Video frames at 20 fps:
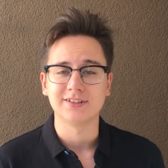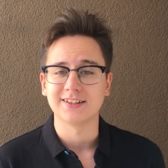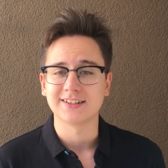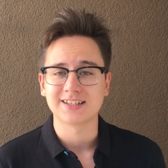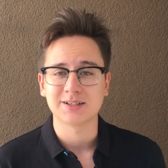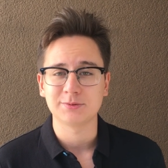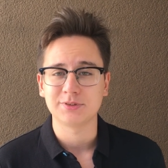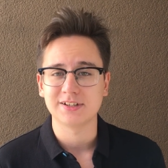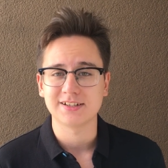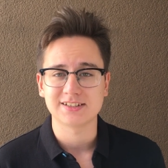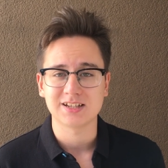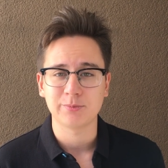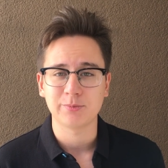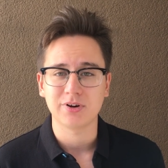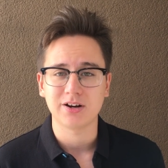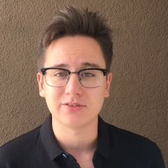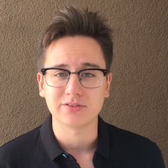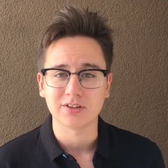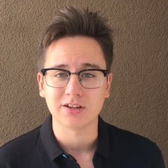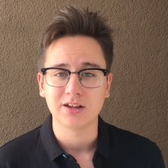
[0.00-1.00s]
на самом деле,
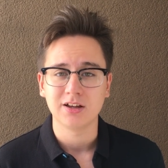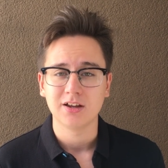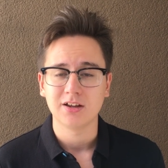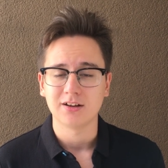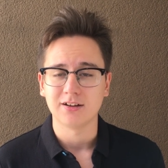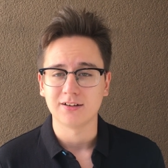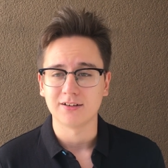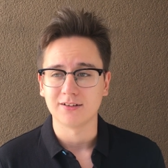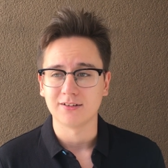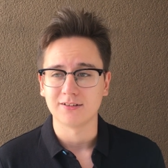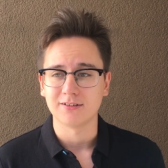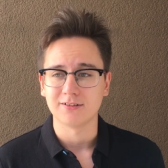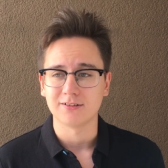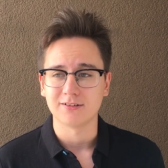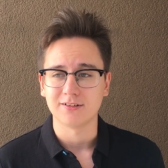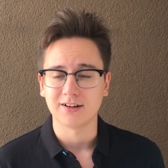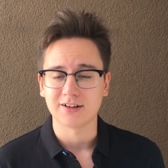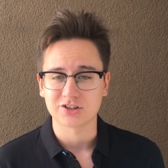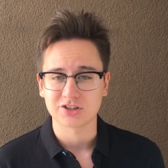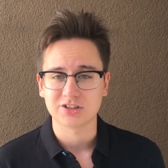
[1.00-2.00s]
забавно.
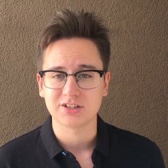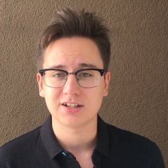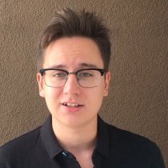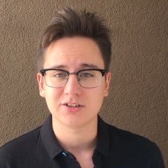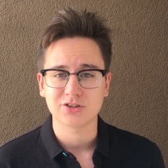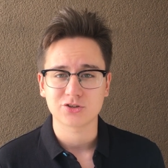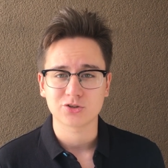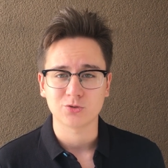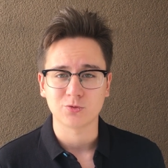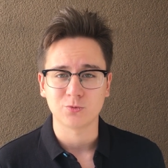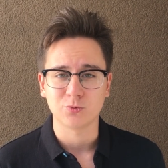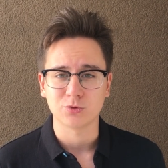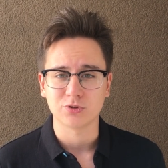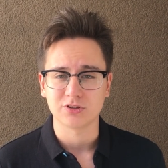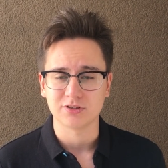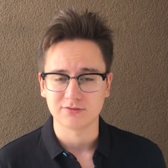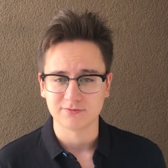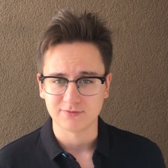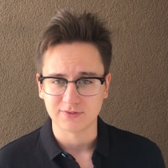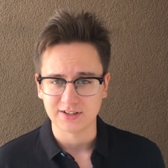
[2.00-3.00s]
ожидалось, что
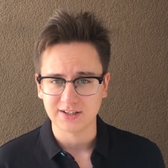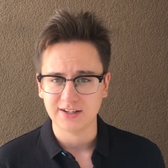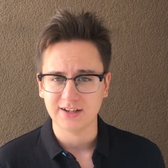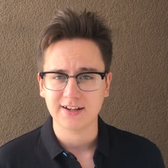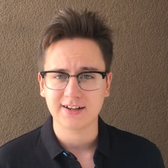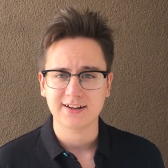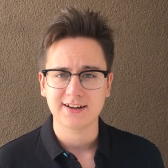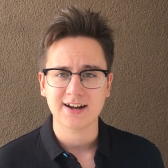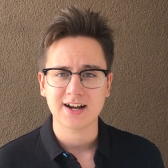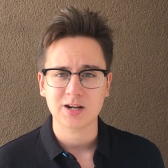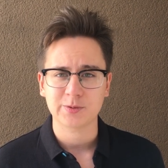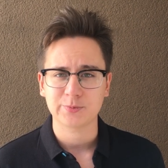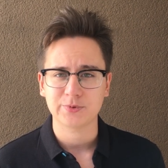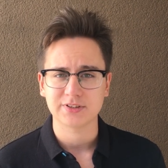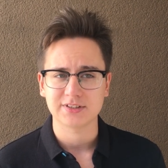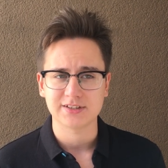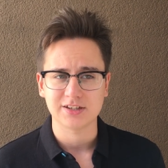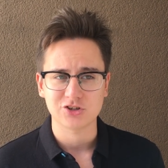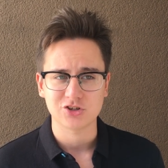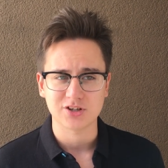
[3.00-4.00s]
вот Валерий
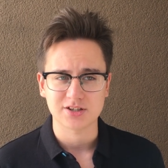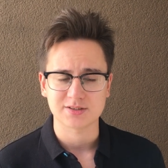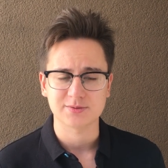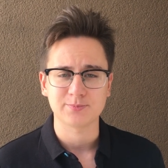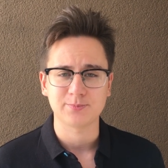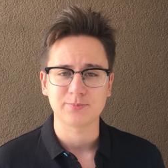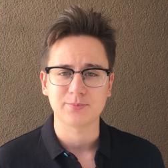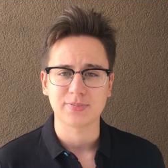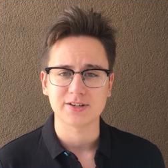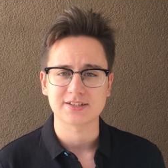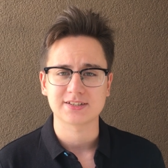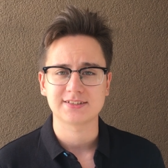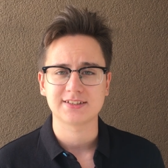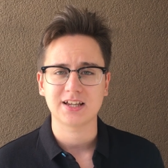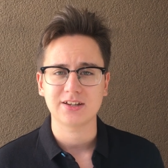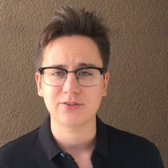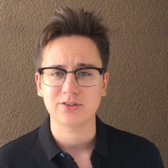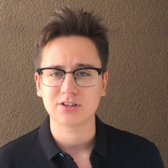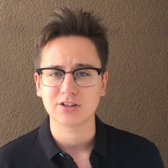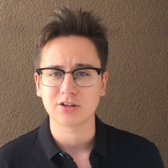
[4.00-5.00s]
Карпин сейчас
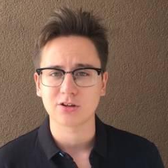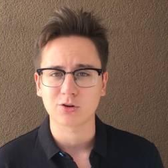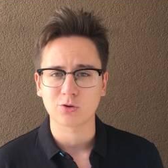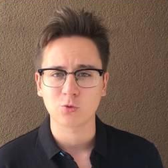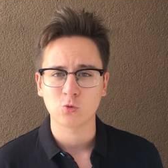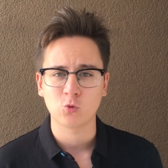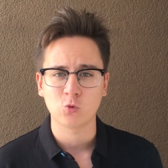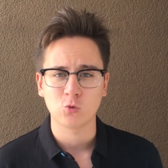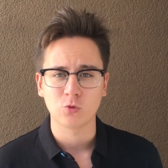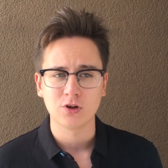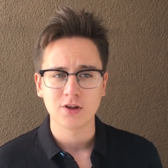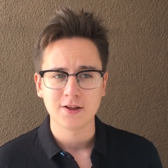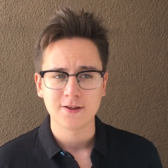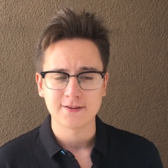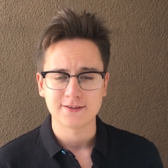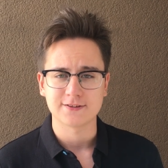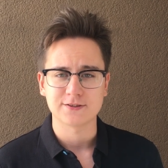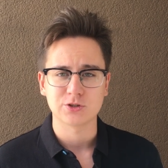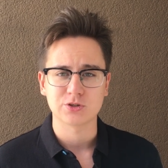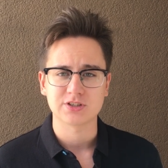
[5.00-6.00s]
поставит игру,
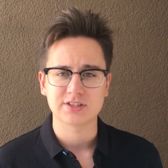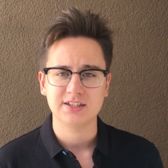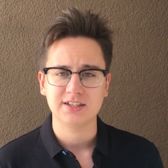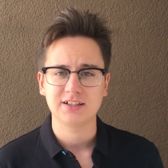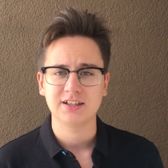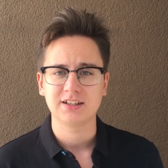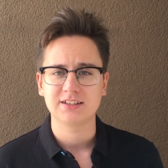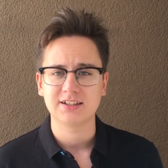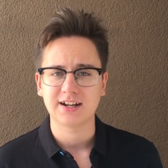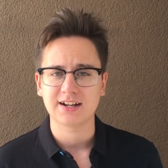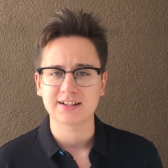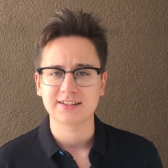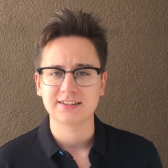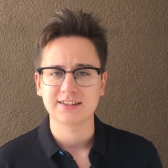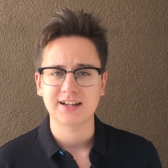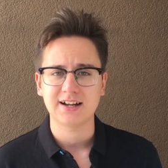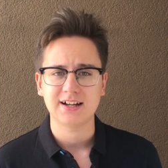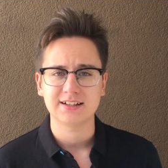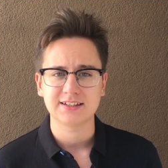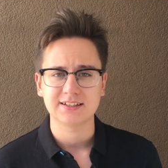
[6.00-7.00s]
все сделает как
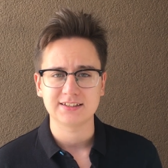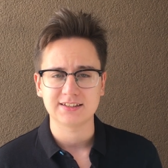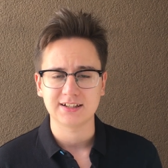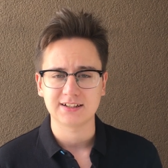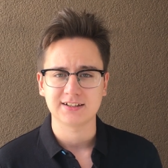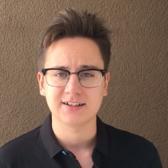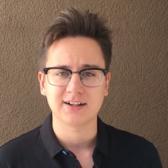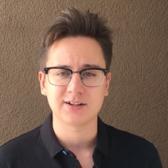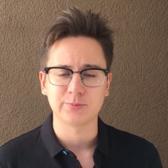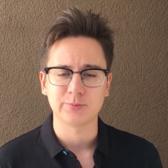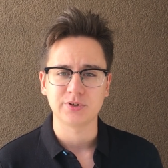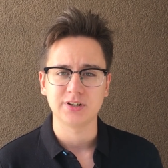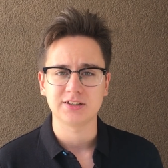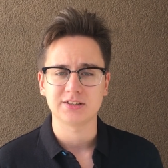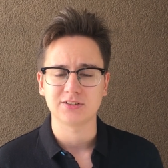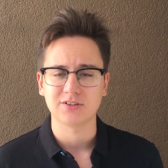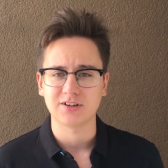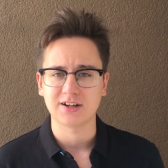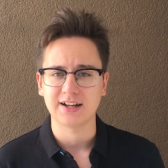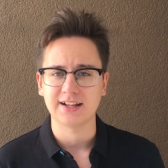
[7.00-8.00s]
надо, так как мы
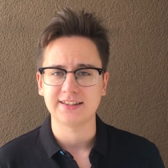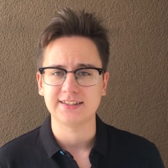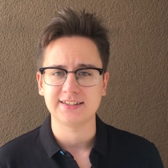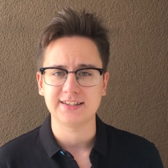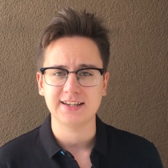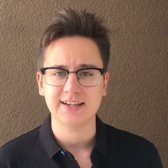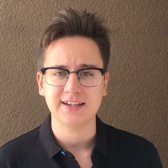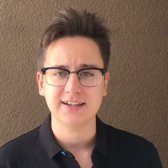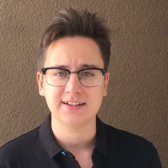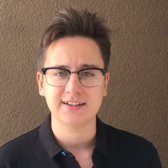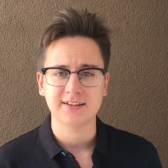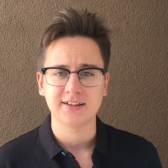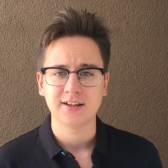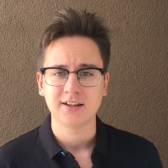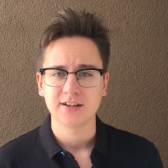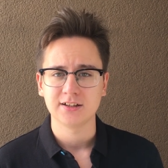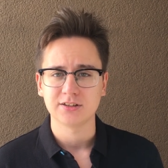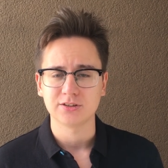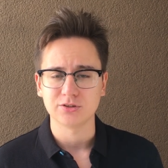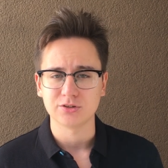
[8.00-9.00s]
этого хотели.
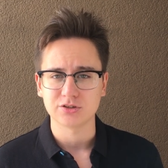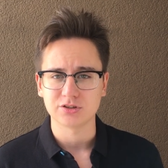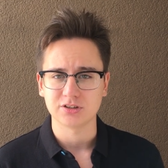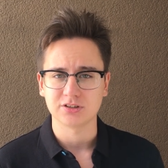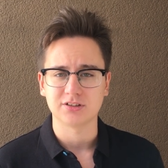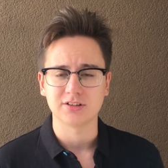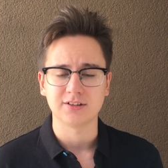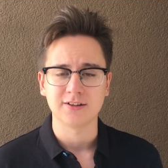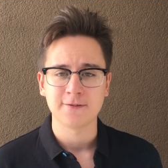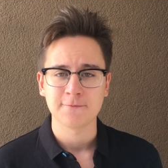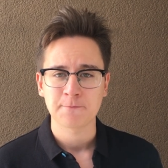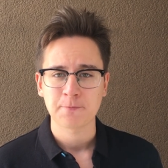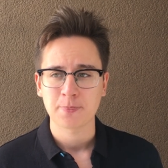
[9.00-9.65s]
То есть это